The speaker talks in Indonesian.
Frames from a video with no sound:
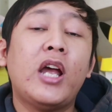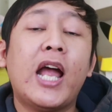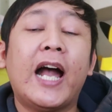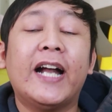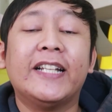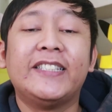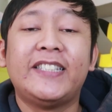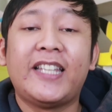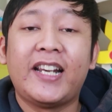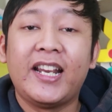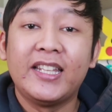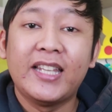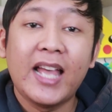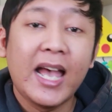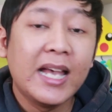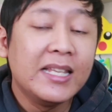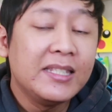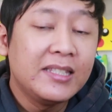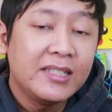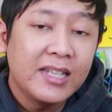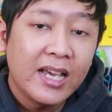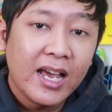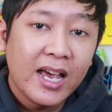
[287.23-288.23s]
nggak trade
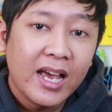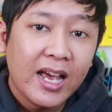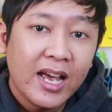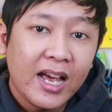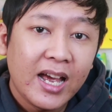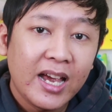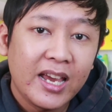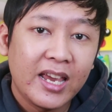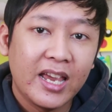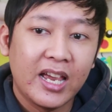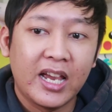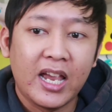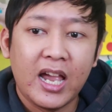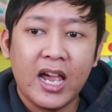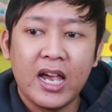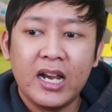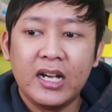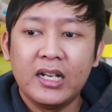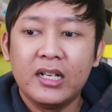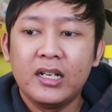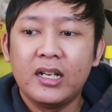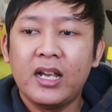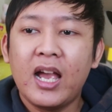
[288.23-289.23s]
aja ya
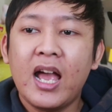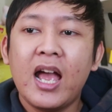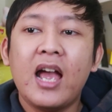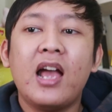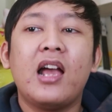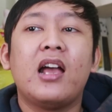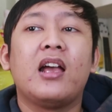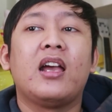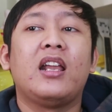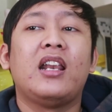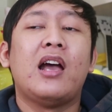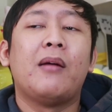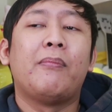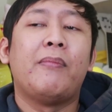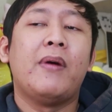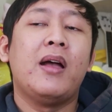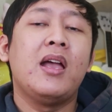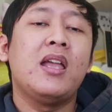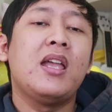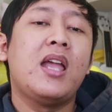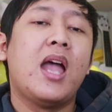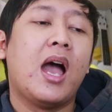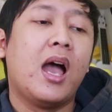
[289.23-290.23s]
kan kak kenapa
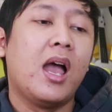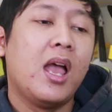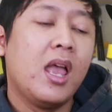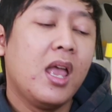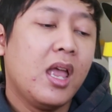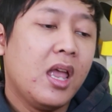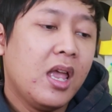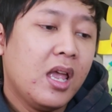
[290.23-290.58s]
nggak